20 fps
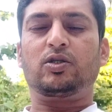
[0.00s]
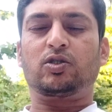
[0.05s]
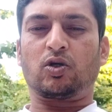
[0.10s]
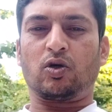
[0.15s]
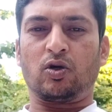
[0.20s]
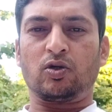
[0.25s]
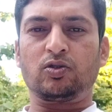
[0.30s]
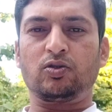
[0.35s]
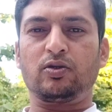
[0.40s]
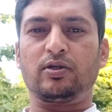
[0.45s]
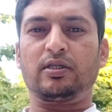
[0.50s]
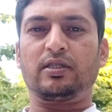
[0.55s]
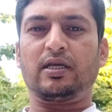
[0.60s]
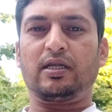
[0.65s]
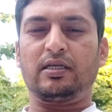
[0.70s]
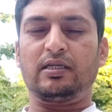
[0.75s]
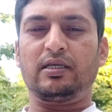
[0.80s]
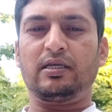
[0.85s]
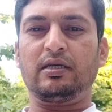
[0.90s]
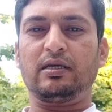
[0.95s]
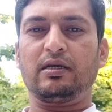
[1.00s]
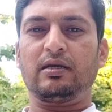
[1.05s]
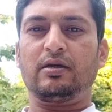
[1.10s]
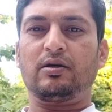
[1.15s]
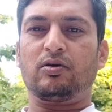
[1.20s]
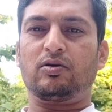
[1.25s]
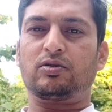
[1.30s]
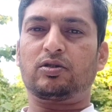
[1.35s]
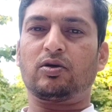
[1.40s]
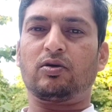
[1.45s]
সহযোগিতা নিয়ে
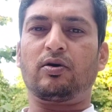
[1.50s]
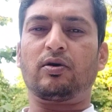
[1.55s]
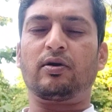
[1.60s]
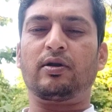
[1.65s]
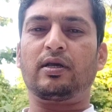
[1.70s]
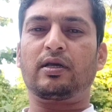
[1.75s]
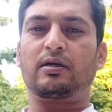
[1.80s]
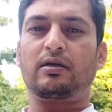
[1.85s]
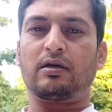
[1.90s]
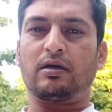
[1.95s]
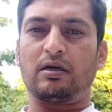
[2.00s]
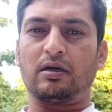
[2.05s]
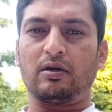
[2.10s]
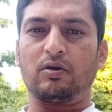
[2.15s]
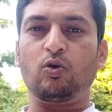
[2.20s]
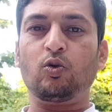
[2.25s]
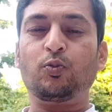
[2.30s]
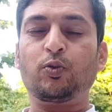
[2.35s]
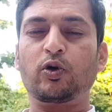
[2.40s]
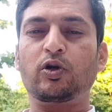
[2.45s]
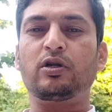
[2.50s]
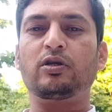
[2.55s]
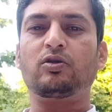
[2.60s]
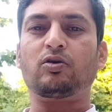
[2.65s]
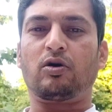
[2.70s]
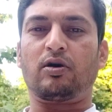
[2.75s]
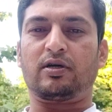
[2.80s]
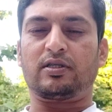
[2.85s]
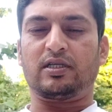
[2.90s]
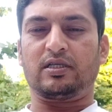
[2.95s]
হচ্ছে অনেক উপকৃত
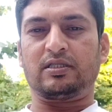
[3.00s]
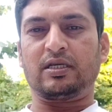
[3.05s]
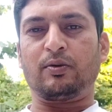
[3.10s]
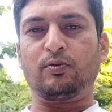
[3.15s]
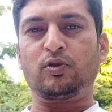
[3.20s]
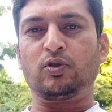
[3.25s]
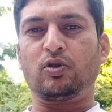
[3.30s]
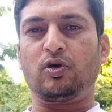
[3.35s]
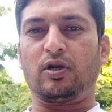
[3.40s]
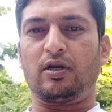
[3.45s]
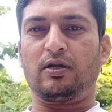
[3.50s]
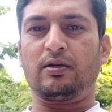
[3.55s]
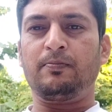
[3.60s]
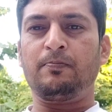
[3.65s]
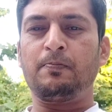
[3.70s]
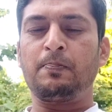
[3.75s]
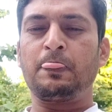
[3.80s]
হওয়া যায় যেমন ধরেন